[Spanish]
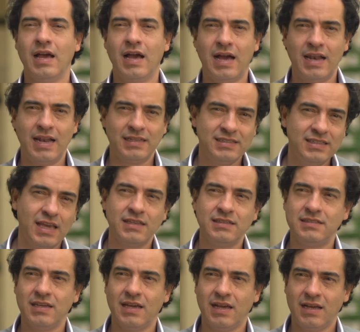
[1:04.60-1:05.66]
a la
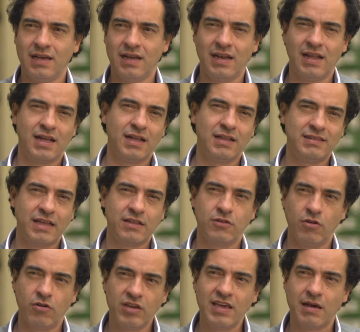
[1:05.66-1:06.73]
ciencia, a la
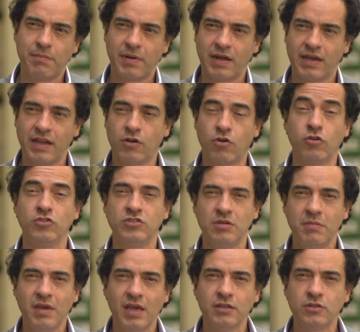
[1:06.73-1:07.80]
tecnología, para que el
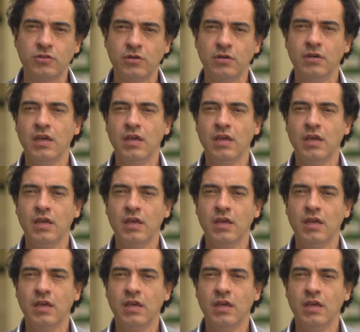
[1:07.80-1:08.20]
conocimiento